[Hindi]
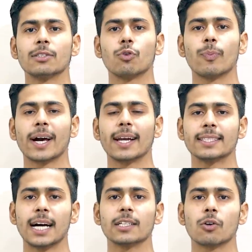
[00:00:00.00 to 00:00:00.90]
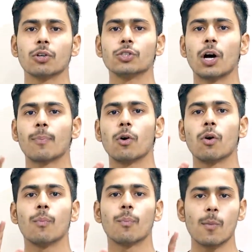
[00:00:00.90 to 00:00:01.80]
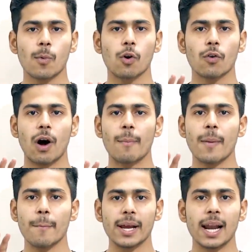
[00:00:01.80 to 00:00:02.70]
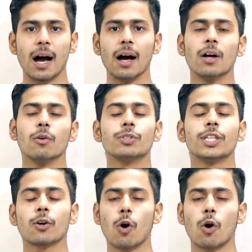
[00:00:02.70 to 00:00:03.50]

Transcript: दस रुपए का रिचार्ज करोगे जो आपको प्रोमो कोड वहां पे मिला उसे